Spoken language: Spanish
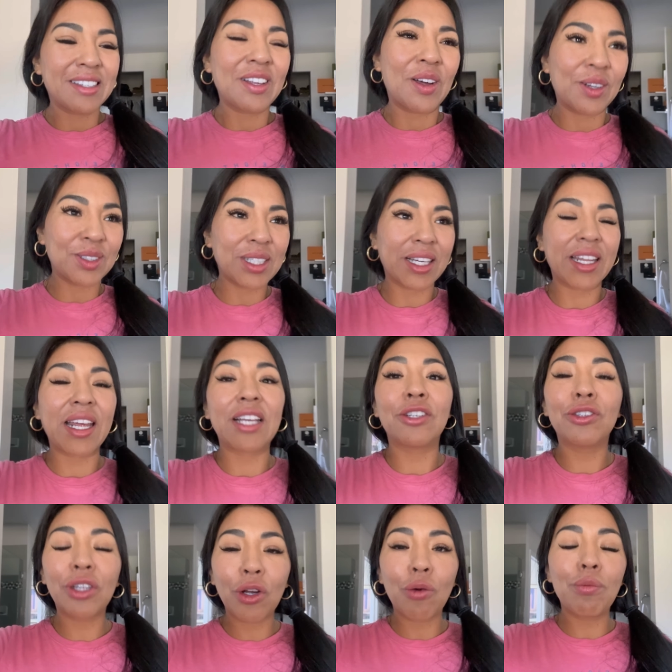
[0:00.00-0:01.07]
No, no se crean.
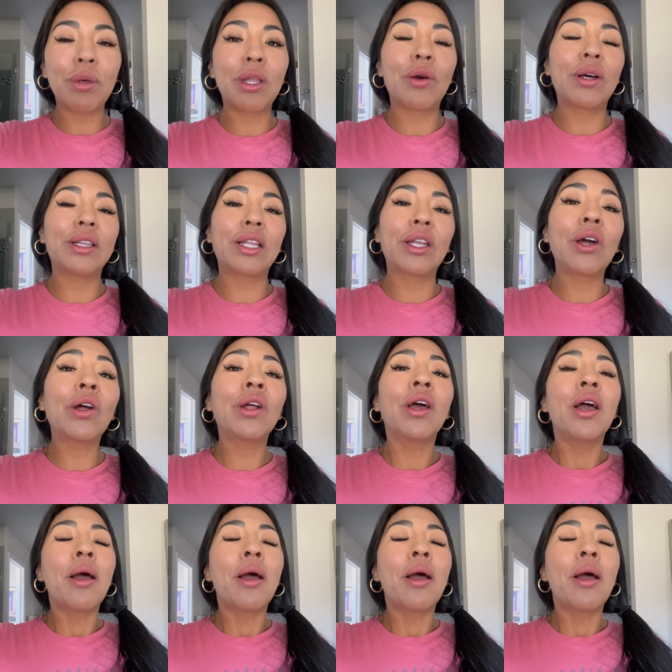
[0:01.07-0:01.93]
Yo tengo un video anterior,